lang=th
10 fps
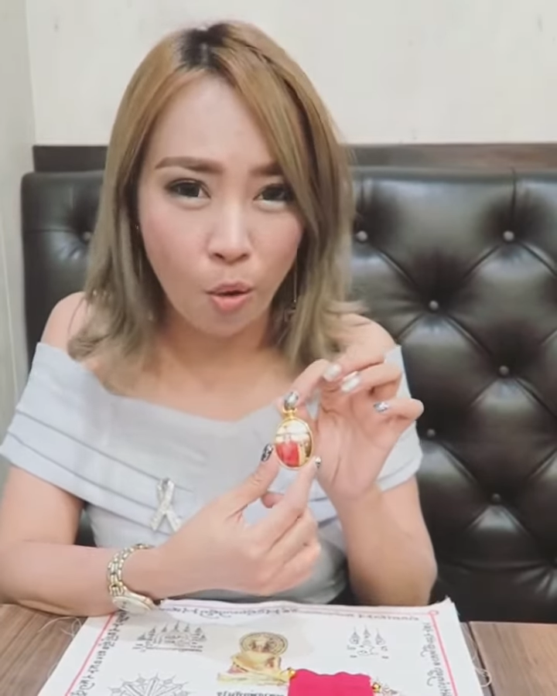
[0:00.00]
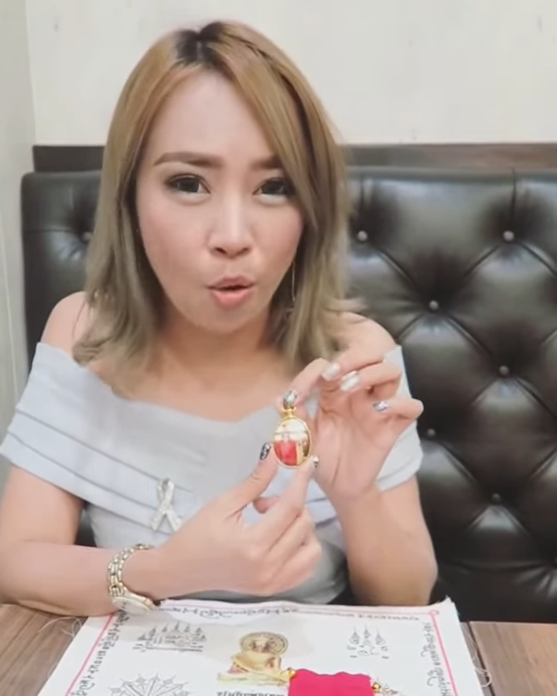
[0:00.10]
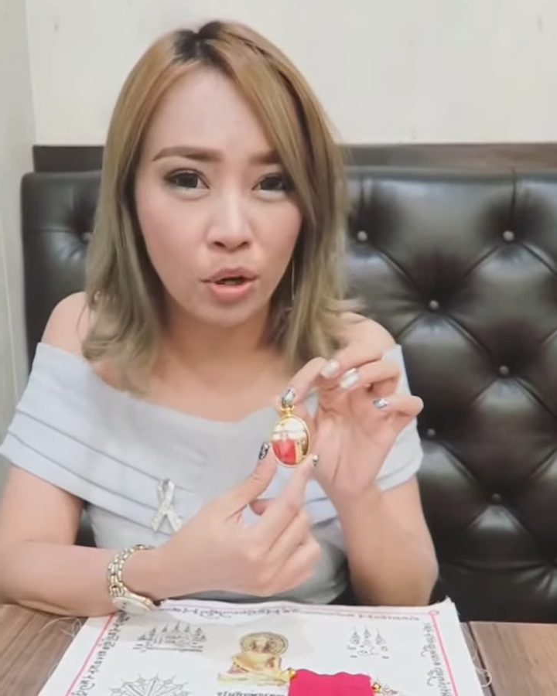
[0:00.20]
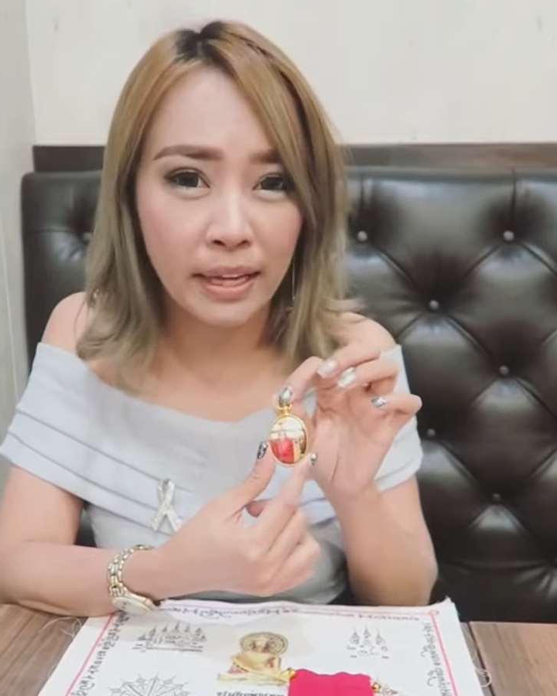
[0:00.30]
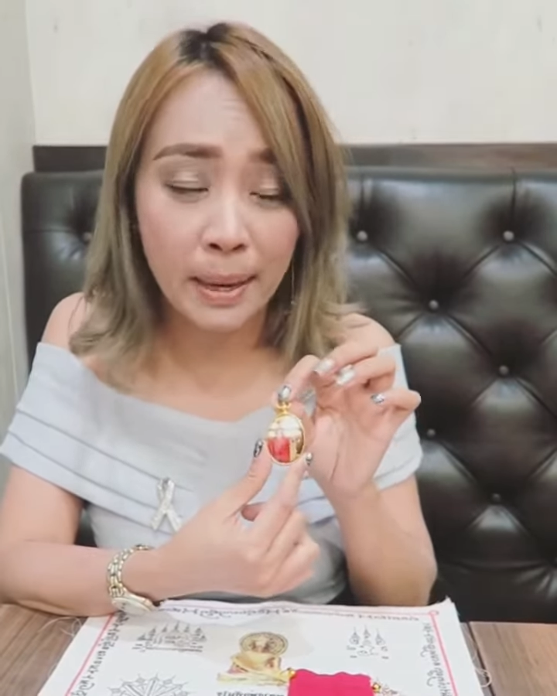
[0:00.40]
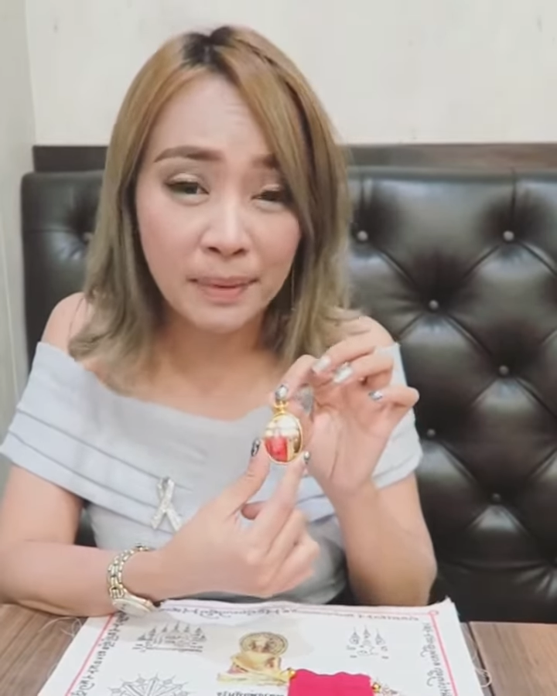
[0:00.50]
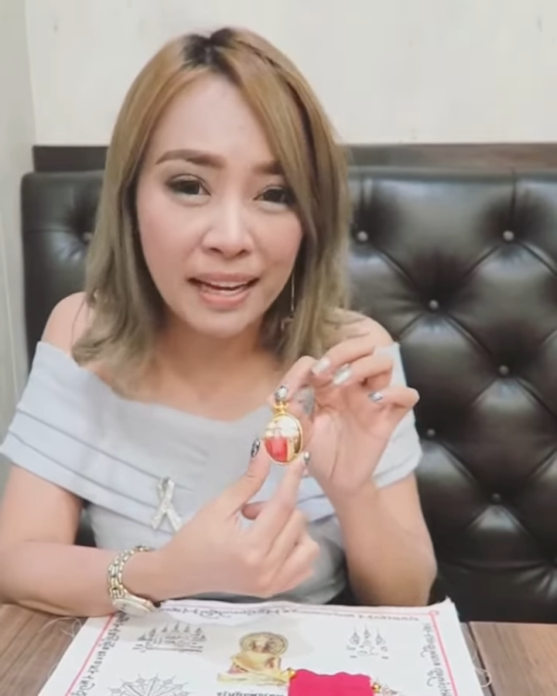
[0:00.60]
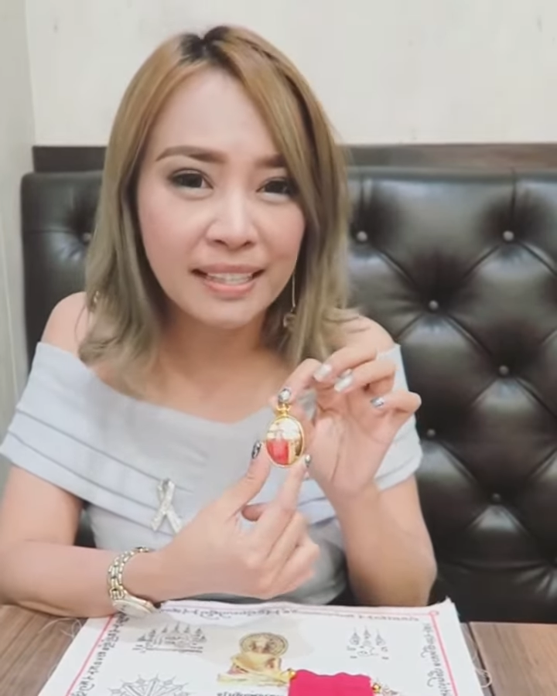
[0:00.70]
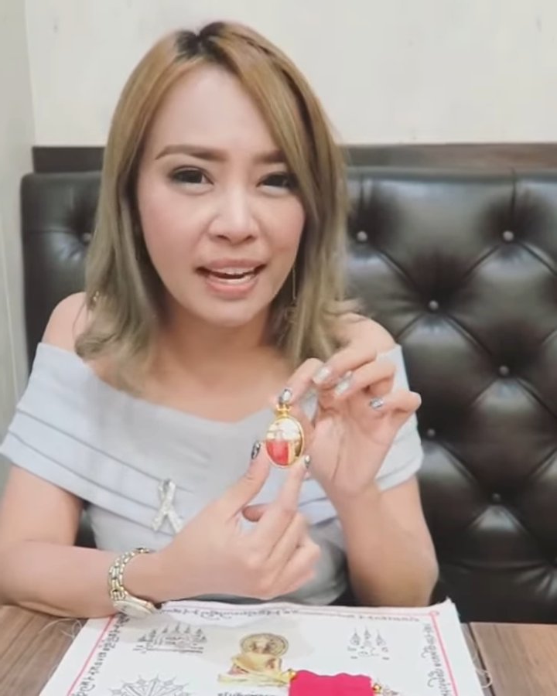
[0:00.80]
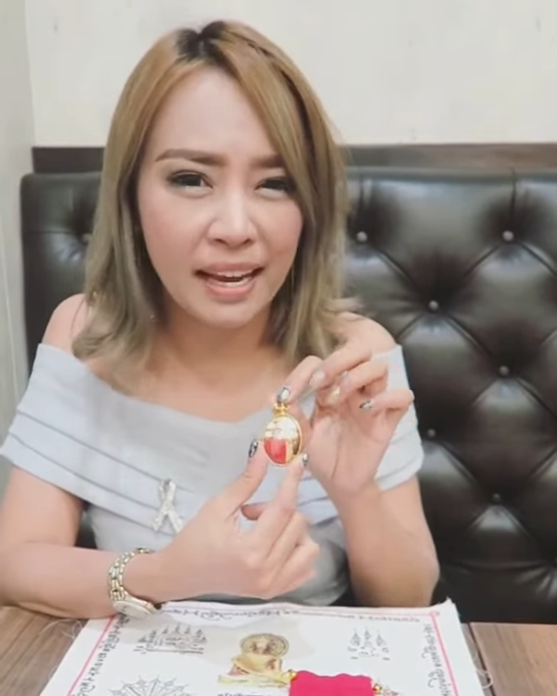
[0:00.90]
งองค์เทพ
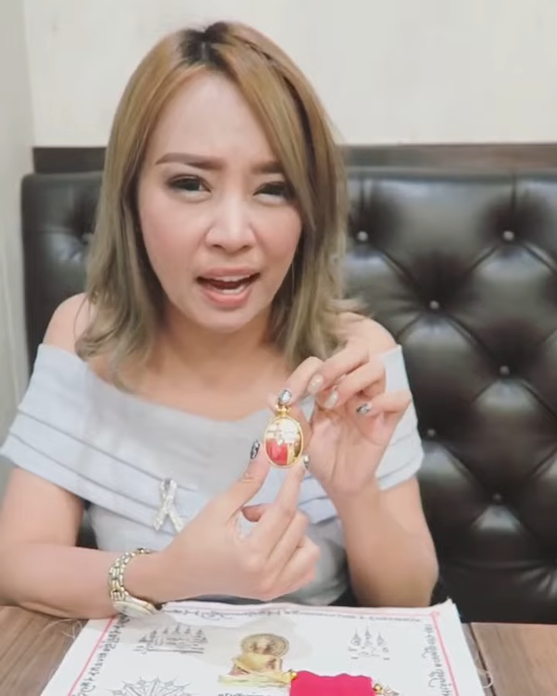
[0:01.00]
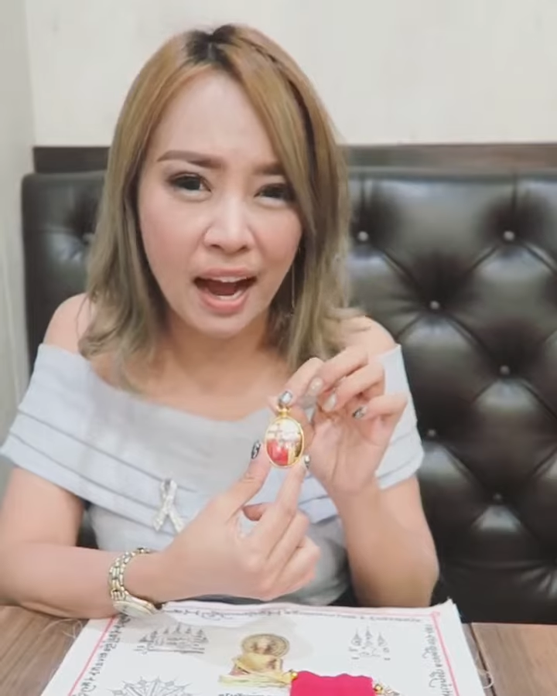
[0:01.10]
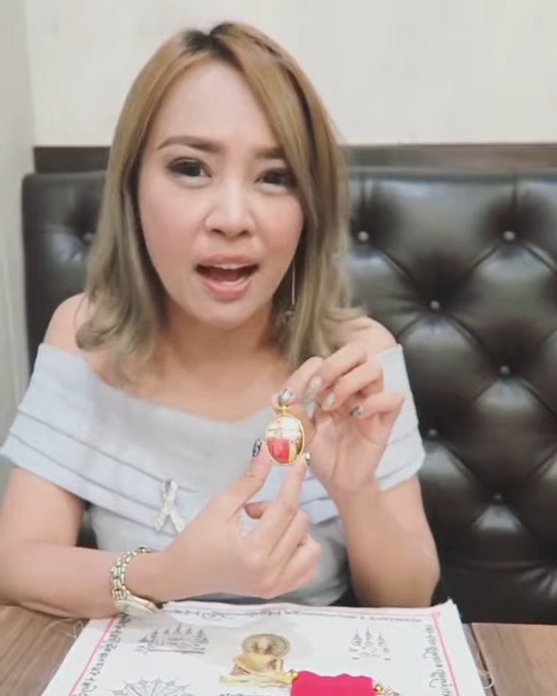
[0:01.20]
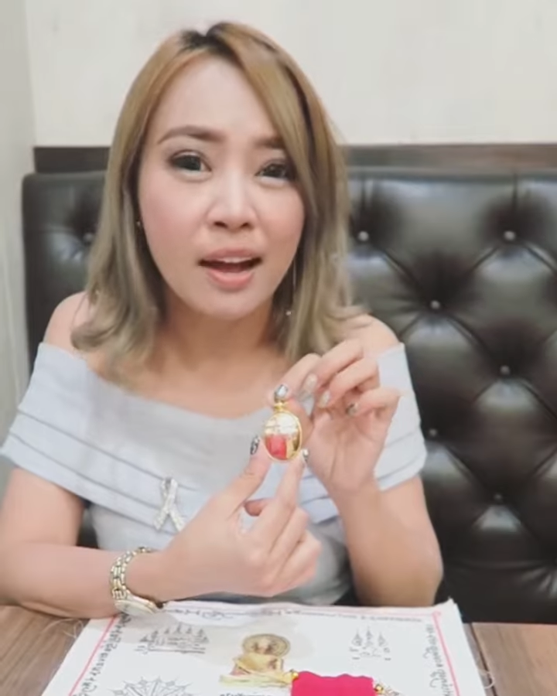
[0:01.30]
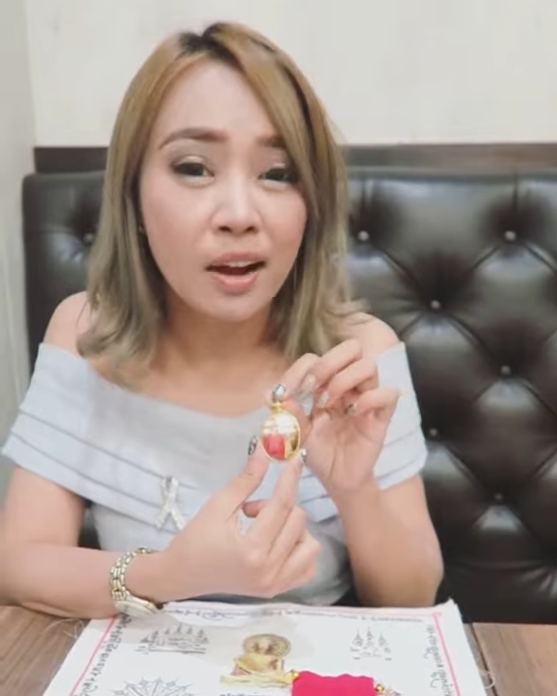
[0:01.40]
ทันใจอะคะ่ะ